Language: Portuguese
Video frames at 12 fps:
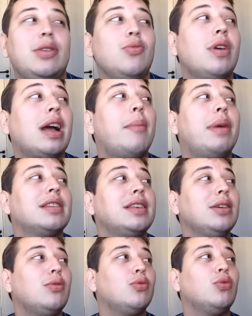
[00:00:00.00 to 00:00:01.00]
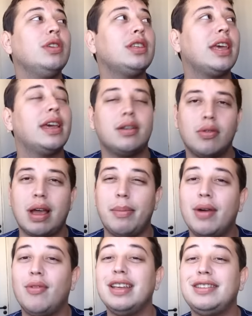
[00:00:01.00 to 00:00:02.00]
aí tinha um cabo assim, com duas quengas, o
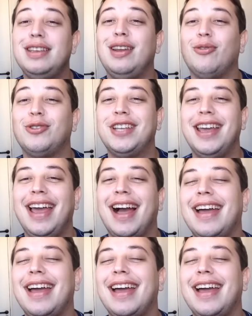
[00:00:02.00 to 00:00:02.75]
cabo conhece de longe, né?